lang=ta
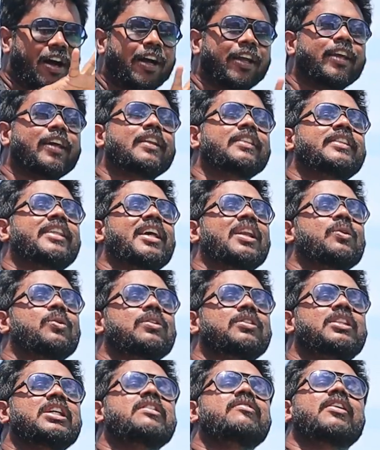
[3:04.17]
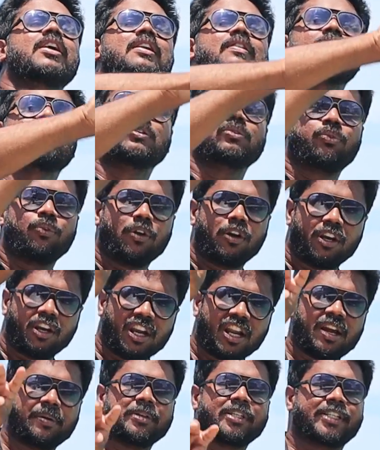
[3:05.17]
ஆயிரத்தி இரநூறு தீவுகள் வந்து
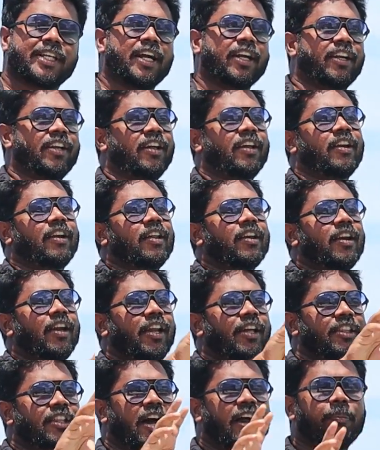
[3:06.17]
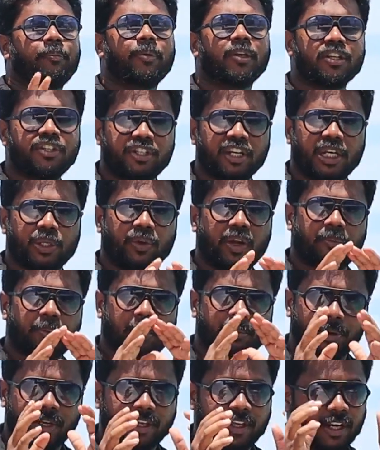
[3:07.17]
ஃபுல்லாக இப்படி ஸ்கேட்டர் ஆகிருக்கனால இது அட்மினிஸ்ட்ரேட்டிவாக
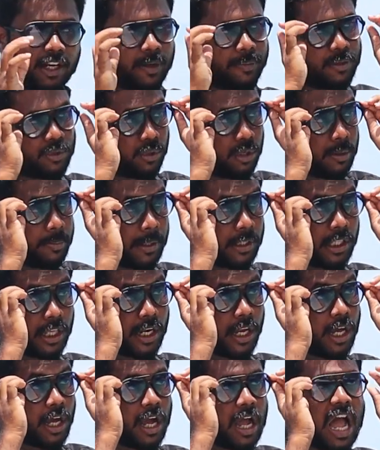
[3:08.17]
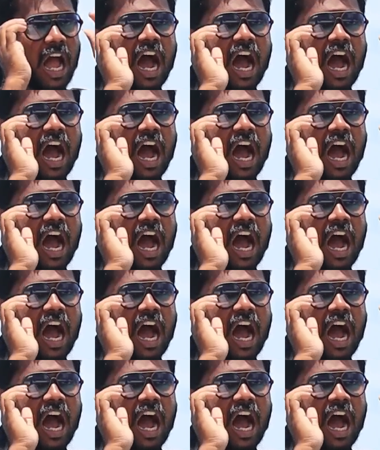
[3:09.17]
எப்படி பிரிக்கிறாங்க அப்படின்னு சொல்லிட்டு பார்த்தீங்கன்னா